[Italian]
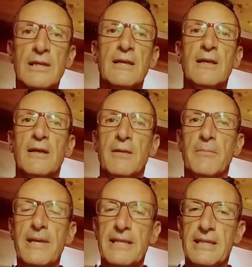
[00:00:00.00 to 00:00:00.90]

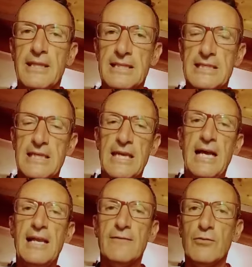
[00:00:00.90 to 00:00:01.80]
mettersi al
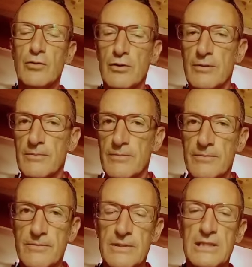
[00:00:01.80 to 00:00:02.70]
lavoro.
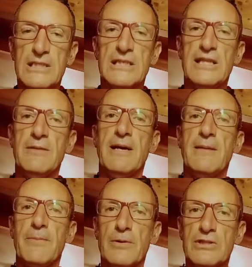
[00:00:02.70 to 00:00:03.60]
Settimana
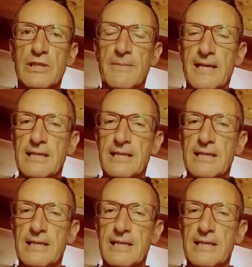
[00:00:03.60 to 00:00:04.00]
prossima